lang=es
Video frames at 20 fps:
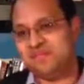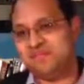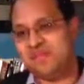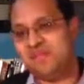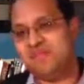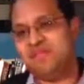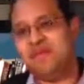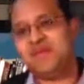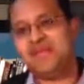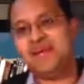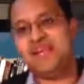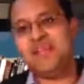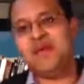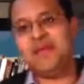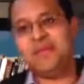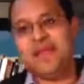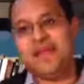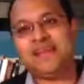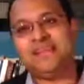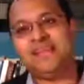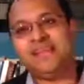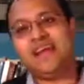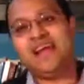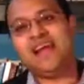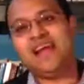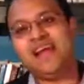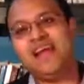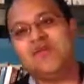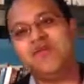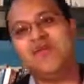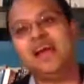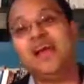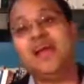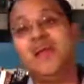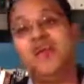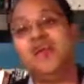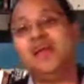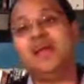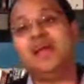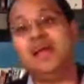empiezan a despreciar a aquellos que
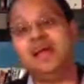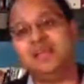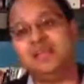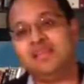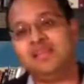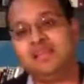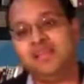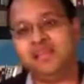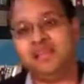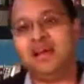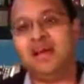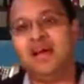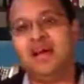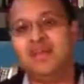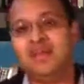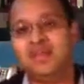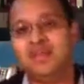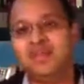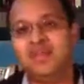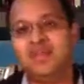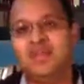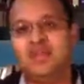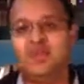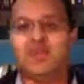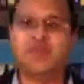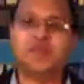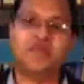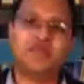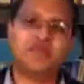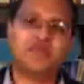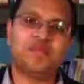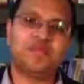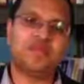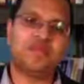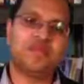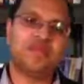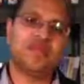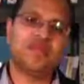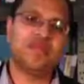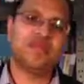no la han encontrado.
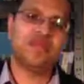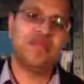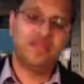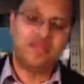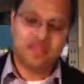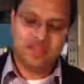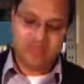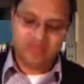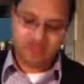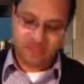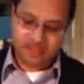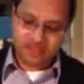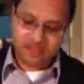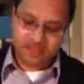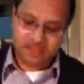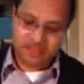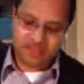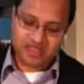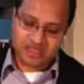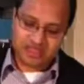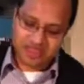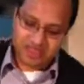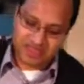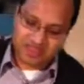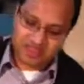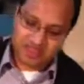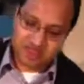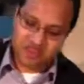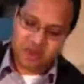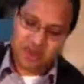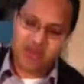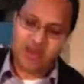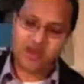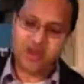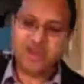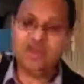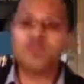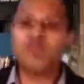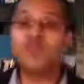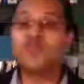Entonces, Sproul
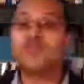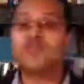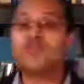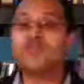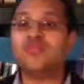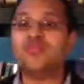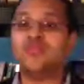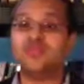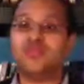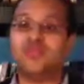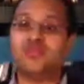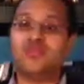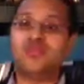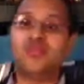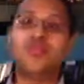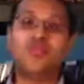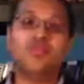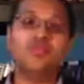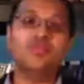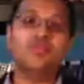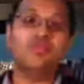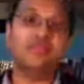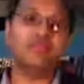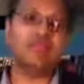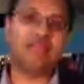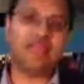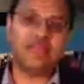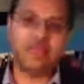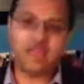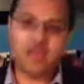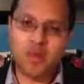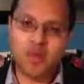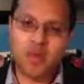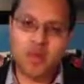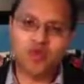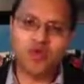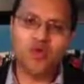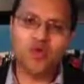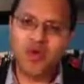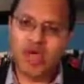y muchos otros teólogos, ya
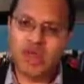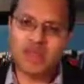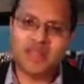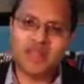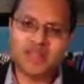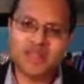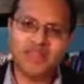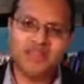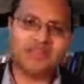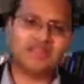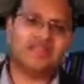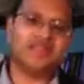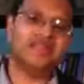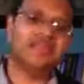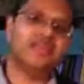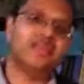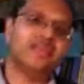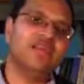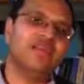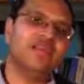maduros calvinistas,